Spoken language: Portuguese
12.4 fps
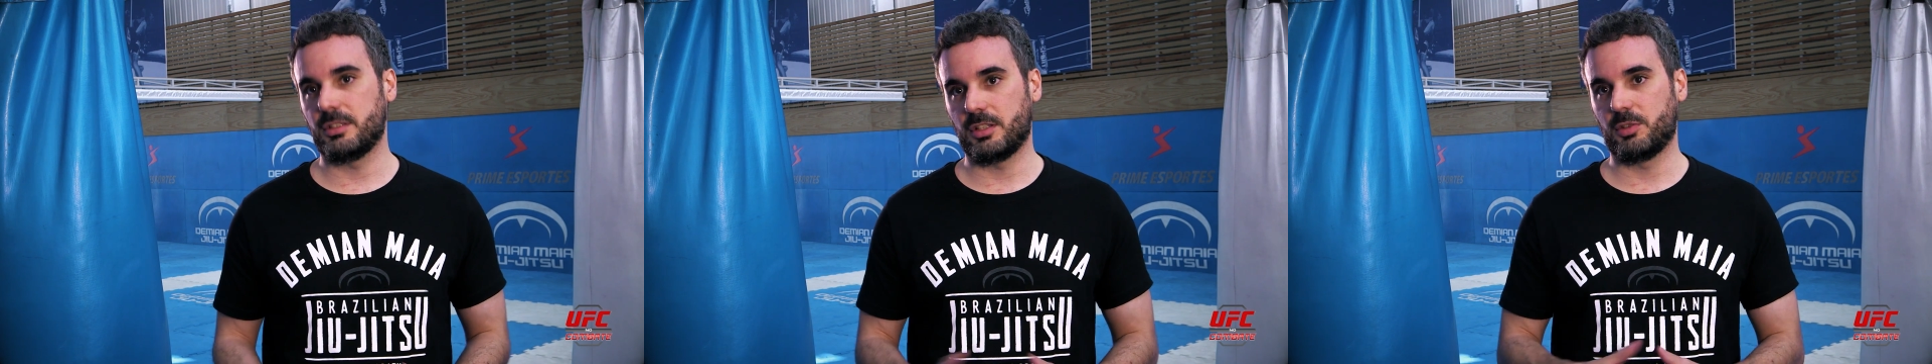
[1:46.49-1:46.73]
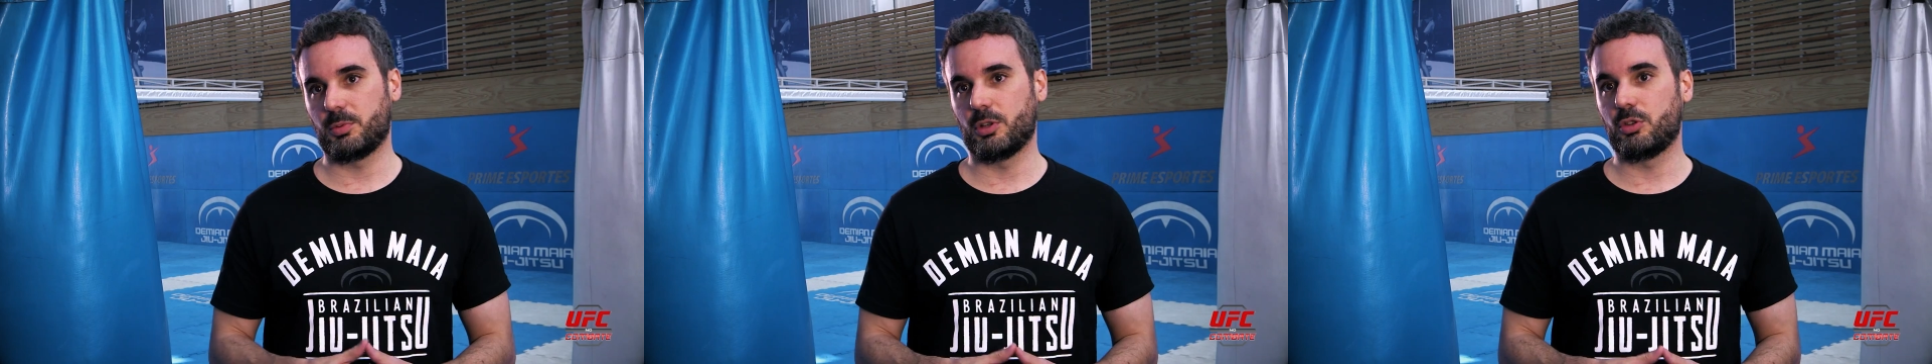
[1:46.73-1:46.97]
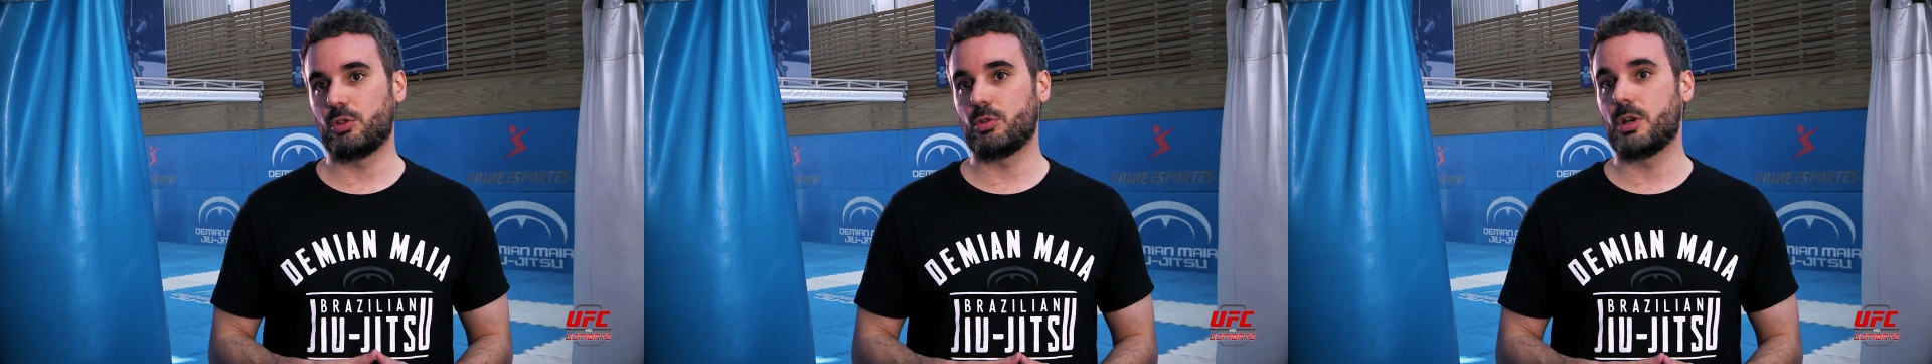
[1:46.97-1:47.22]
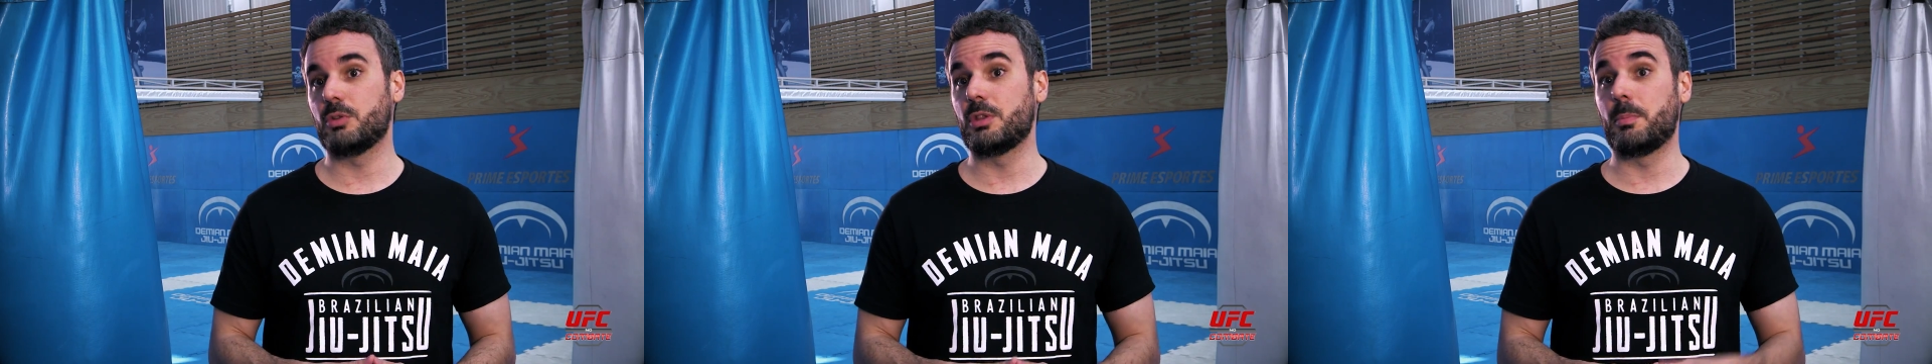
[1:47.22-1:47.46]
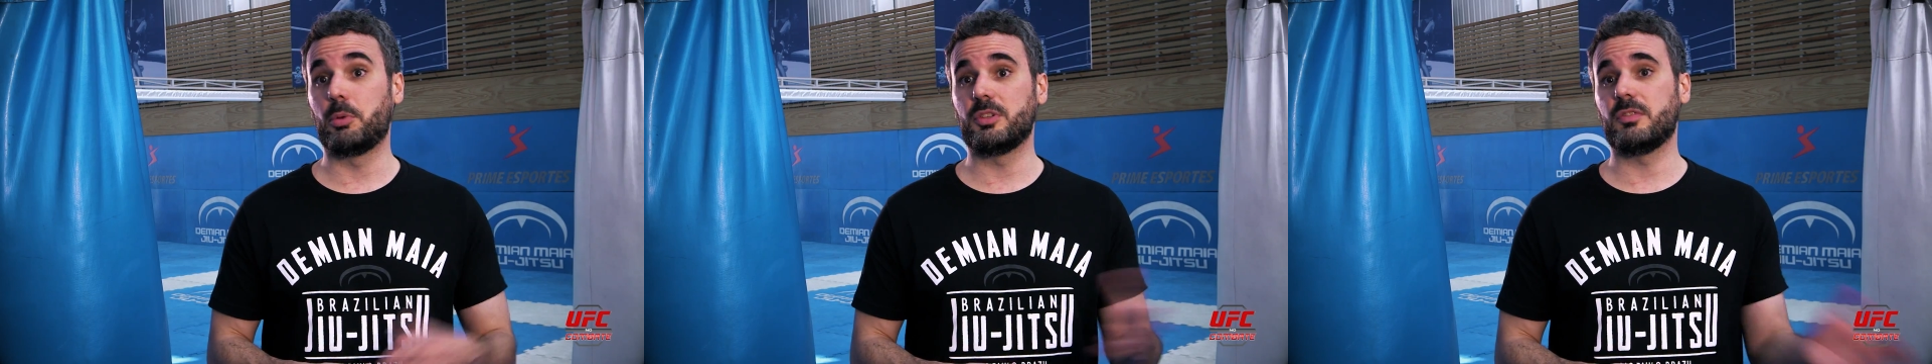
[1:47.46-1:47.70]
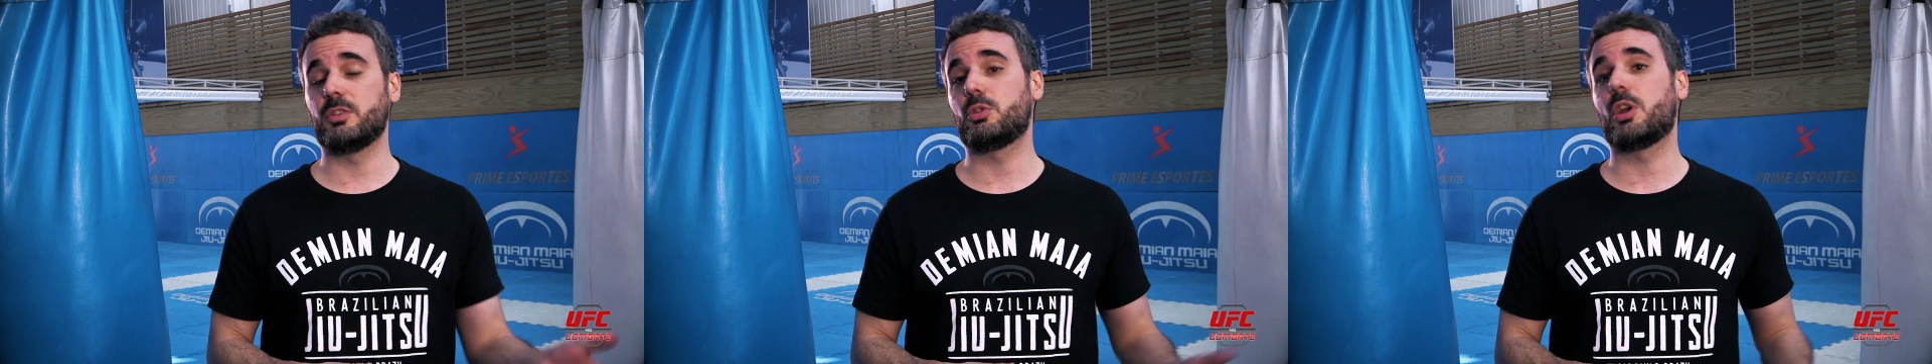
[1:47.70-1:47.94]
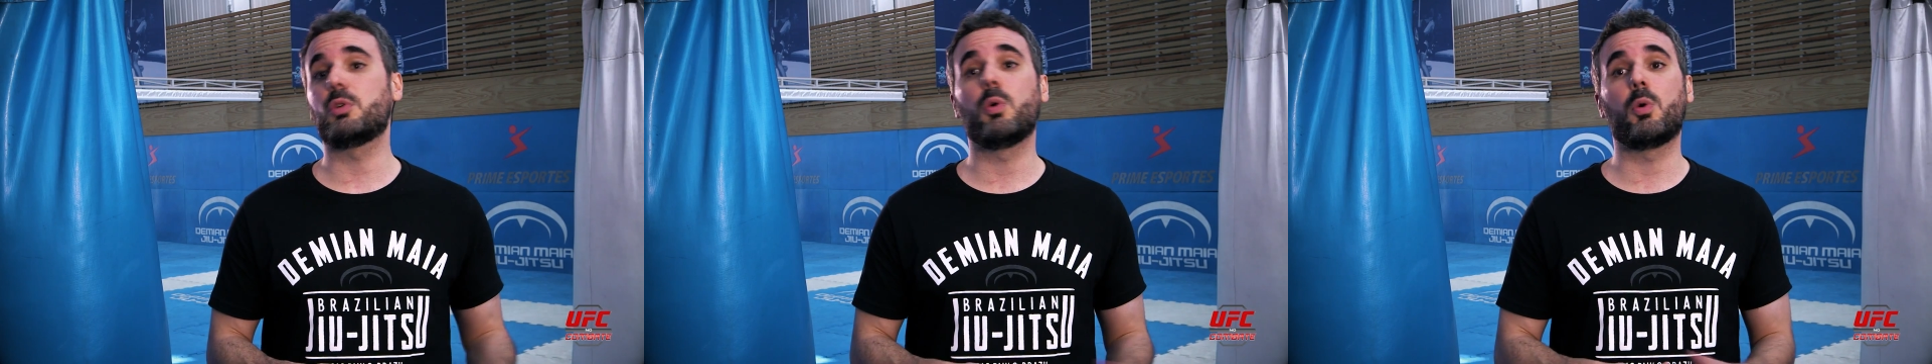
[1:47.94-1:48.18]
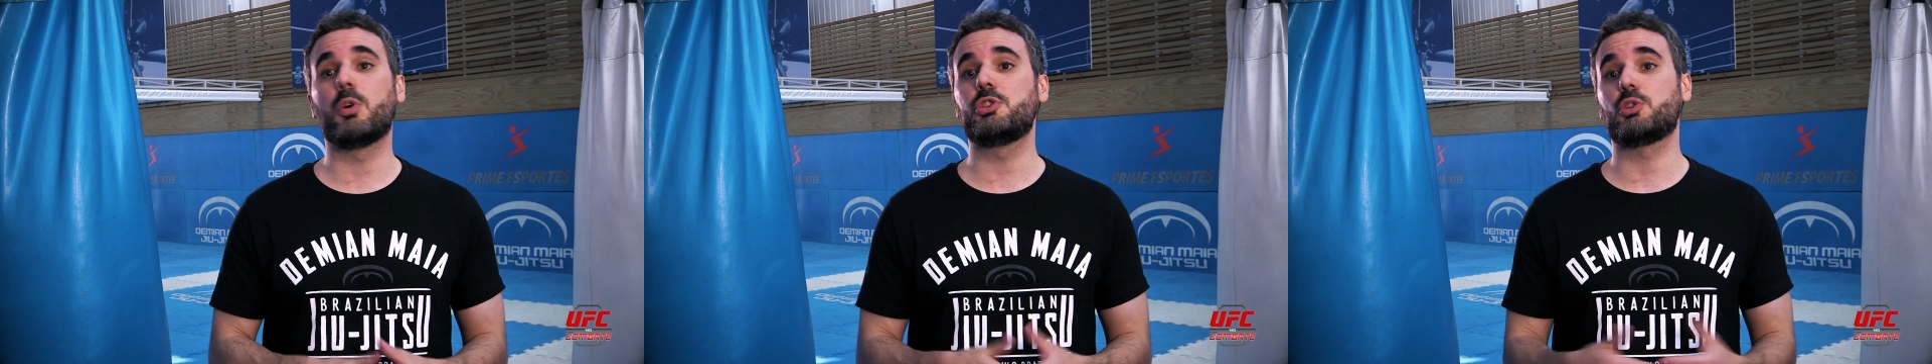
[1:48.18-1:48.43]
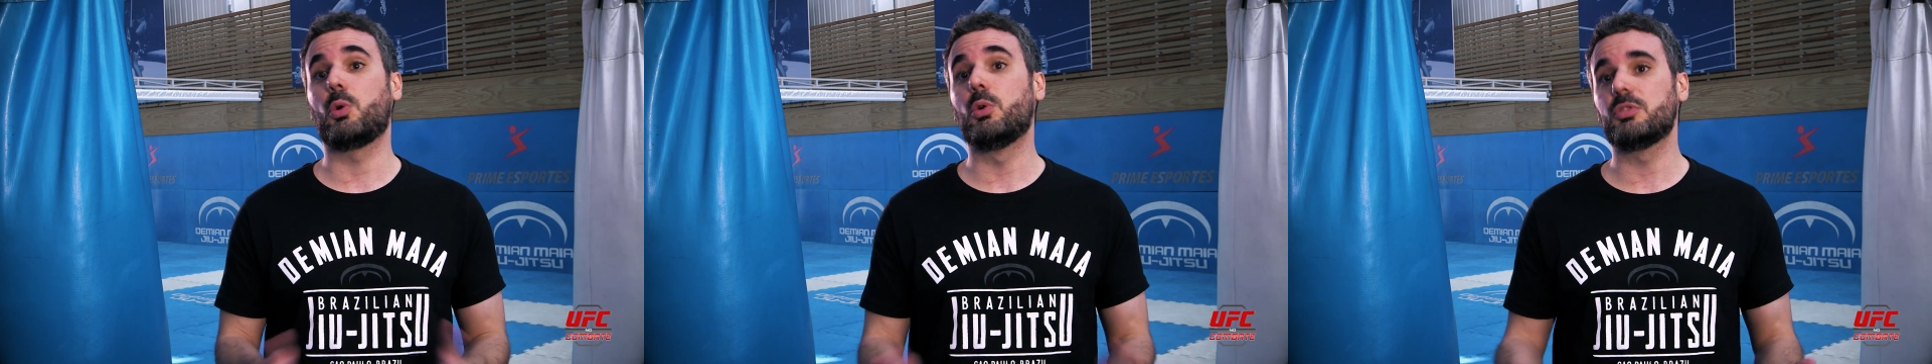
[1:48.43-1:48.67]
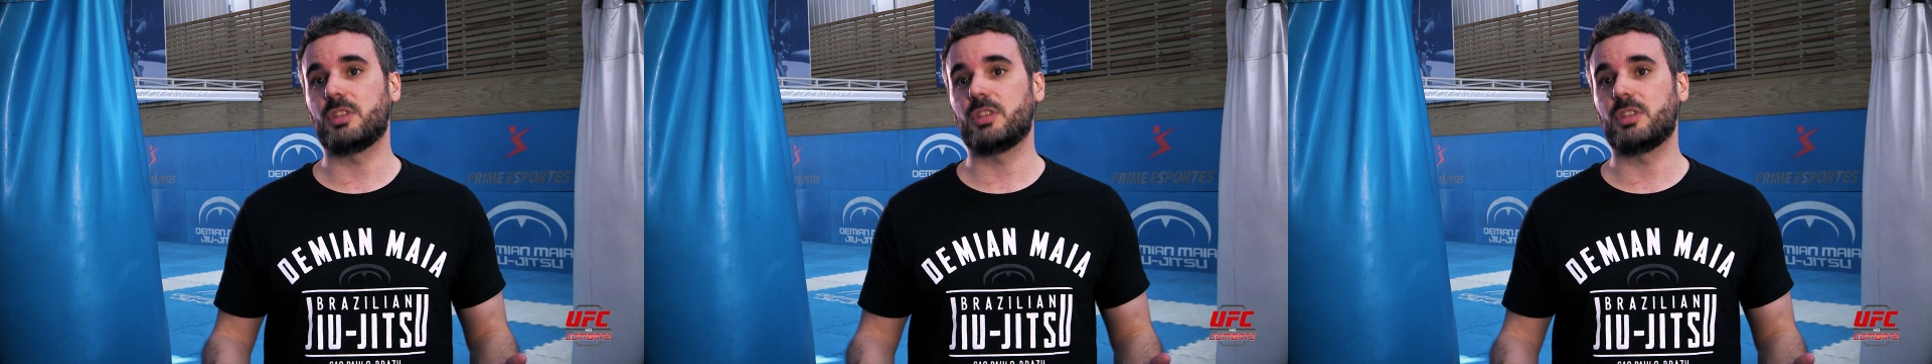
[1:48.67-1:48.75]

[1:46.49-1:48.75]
aí está disputando o cinturão, depois da vitória com o Conte, com